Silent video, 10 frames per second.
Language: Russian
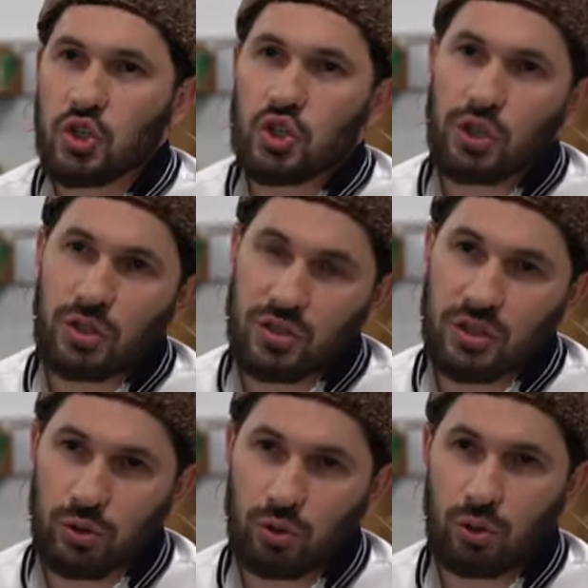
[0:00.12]
через
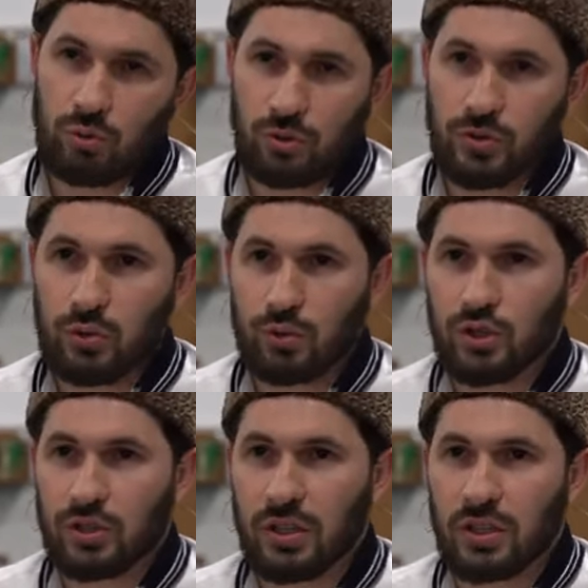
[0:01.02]
которого
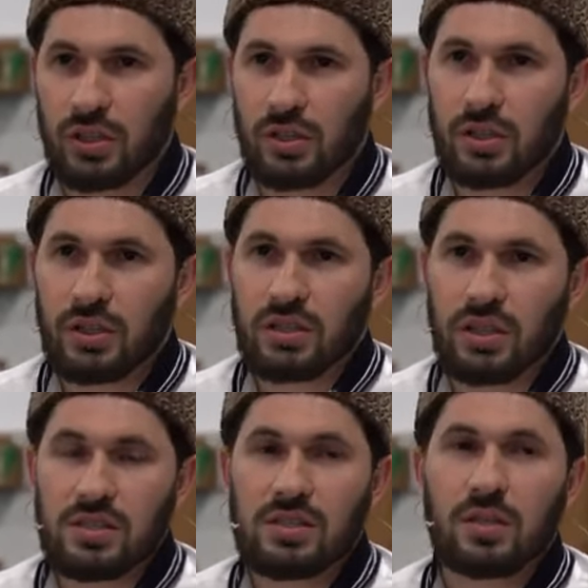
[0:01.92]
Всевышний Аллах
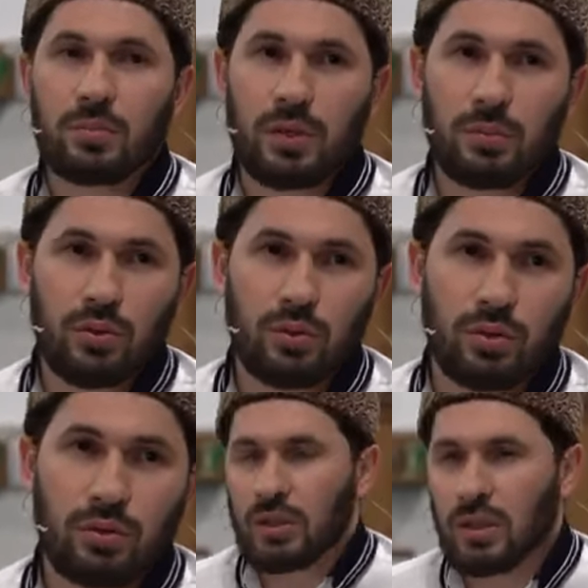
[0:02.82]
даст нам
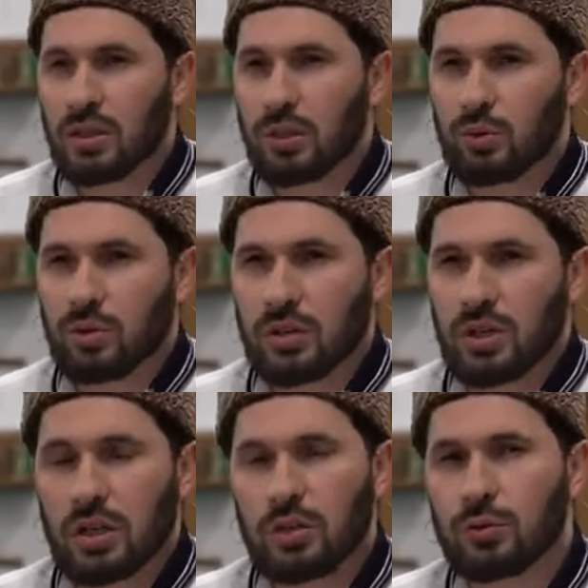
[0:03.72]
победу. Я, говорит,
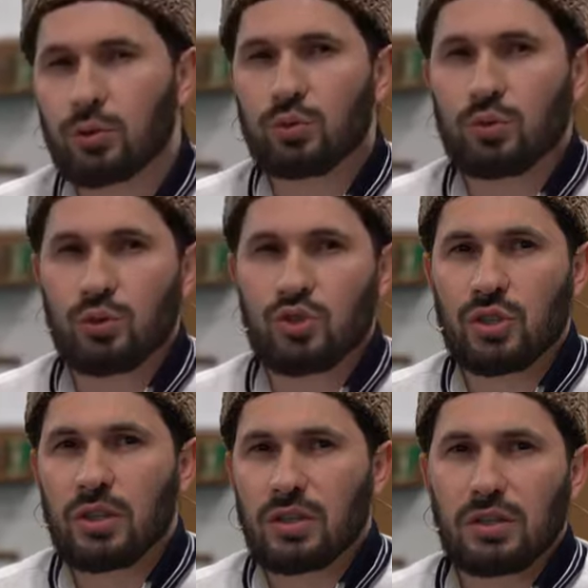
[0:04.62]
как в ту ночь,
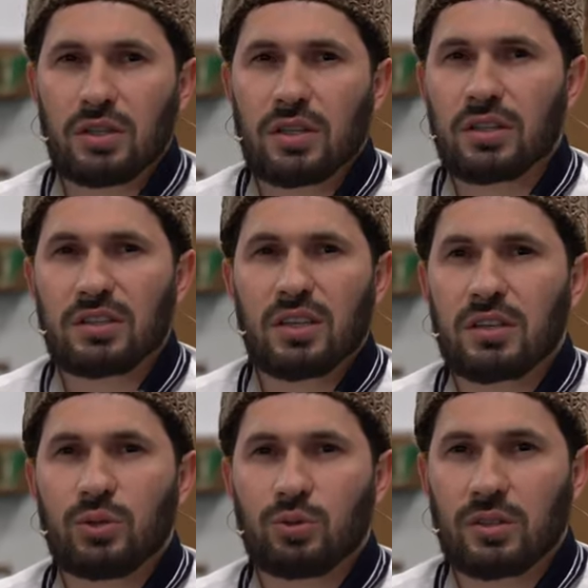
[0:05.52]
никогда,
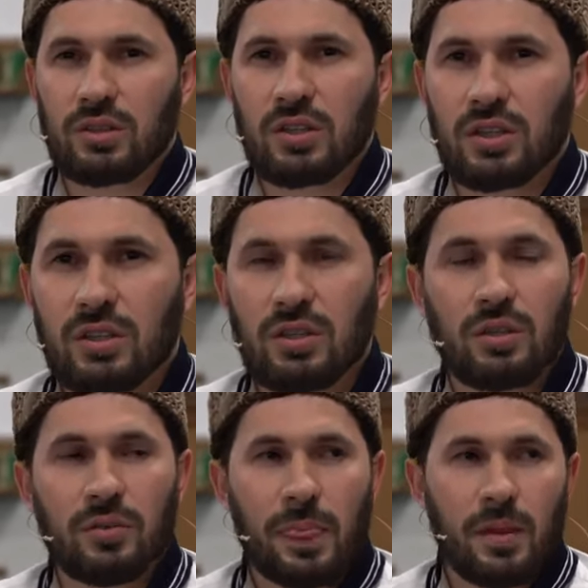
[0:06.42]
говорит, не
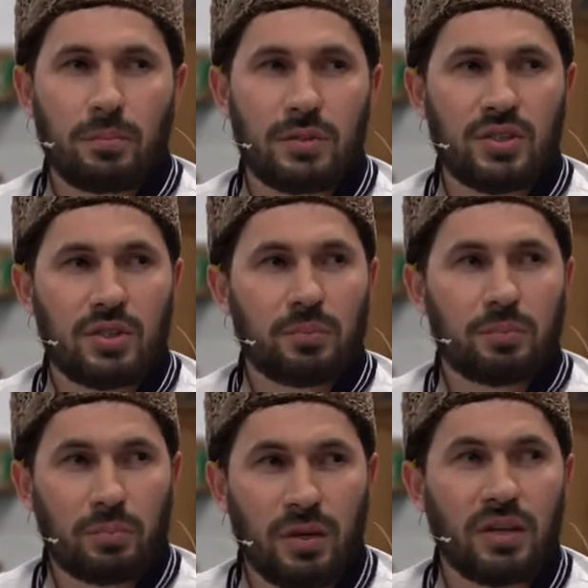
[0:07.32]
хотел быть
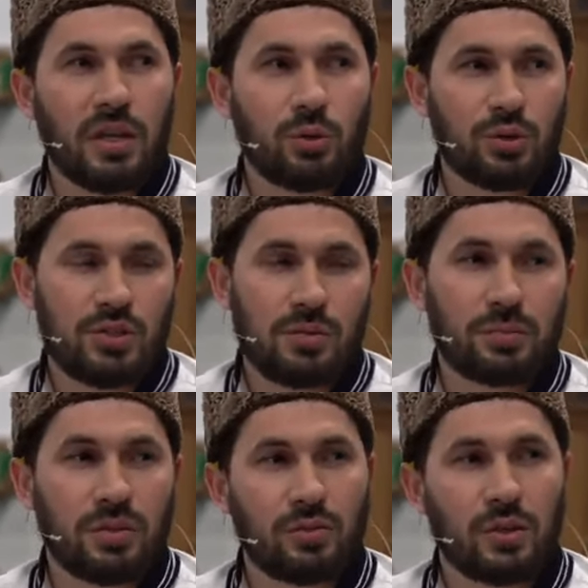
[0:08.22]
полководцем,
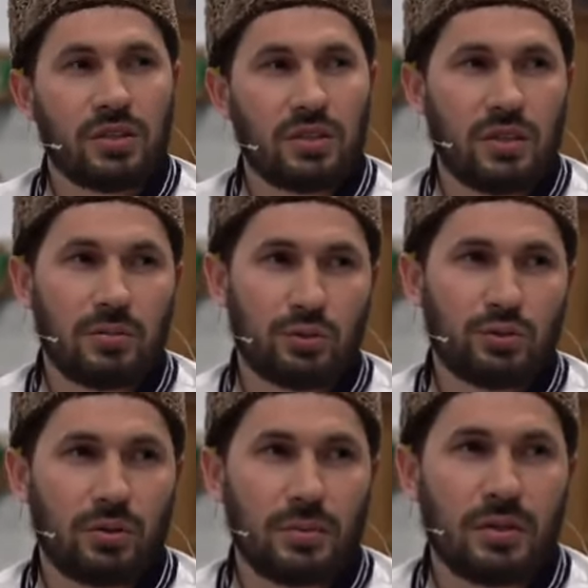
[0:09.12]
предводителем
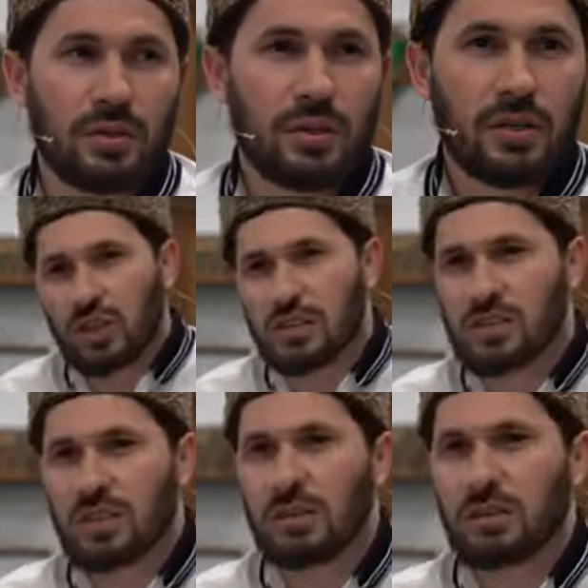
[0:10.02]
мусульман.
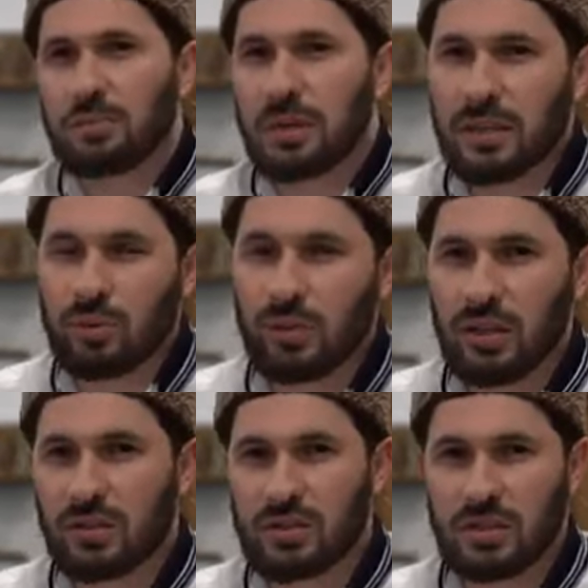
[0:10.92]
Часто
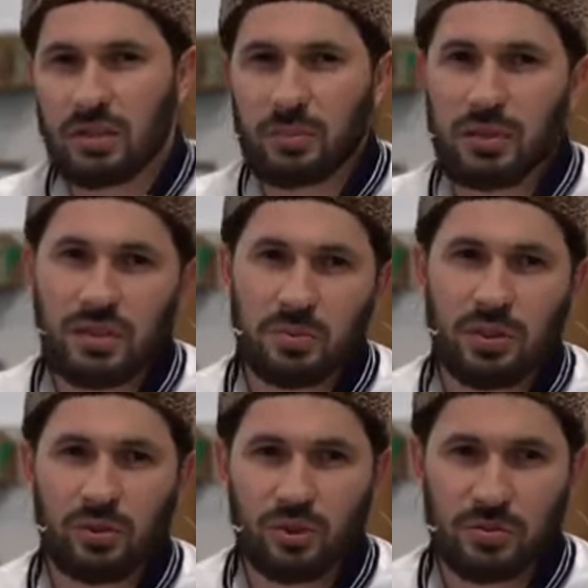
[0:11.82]
появлялся перед
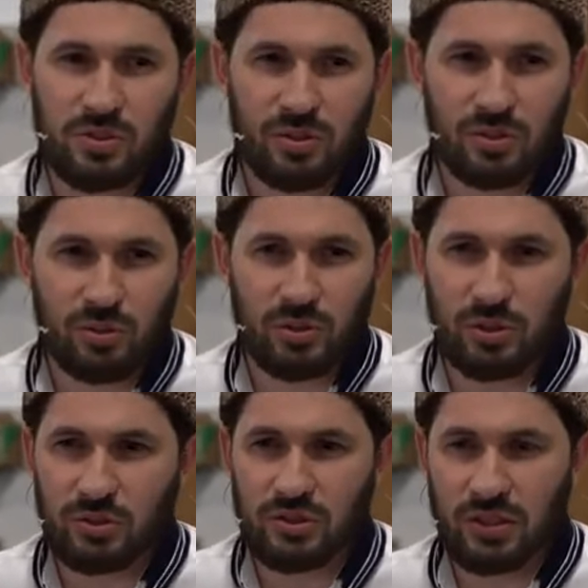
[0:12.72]
пророком, саллиллаху
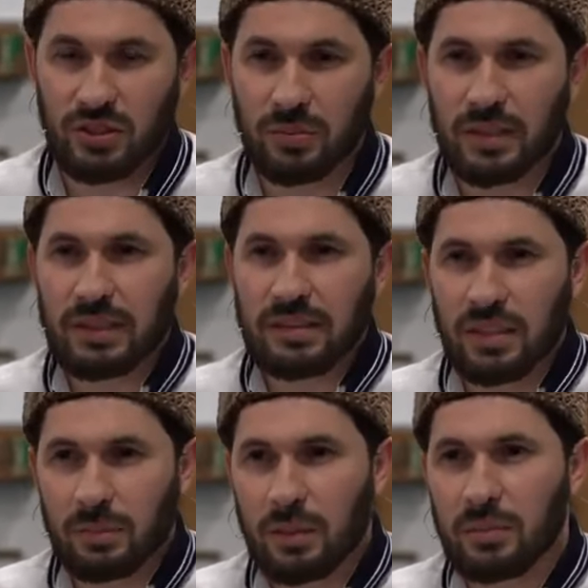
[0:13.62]
алейхи
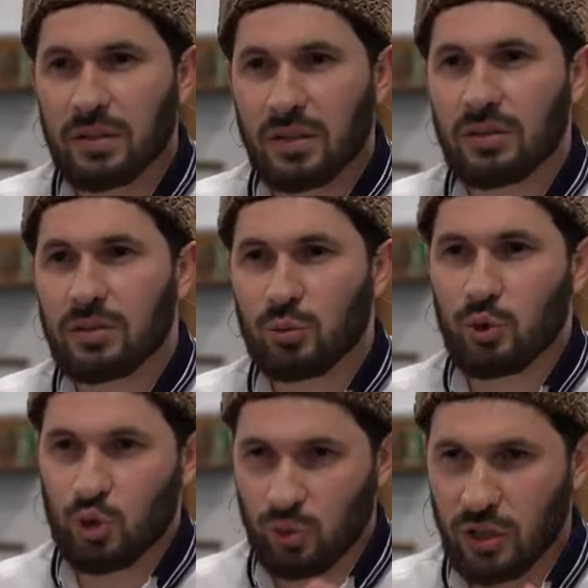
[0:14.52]
напоминал ему,
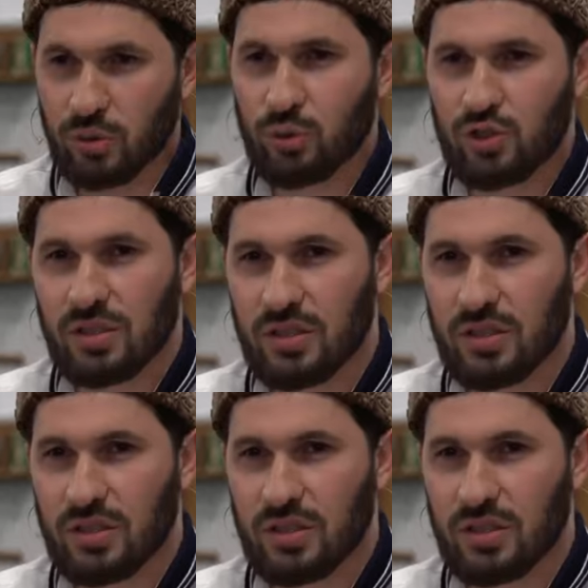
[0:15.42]
что я тоже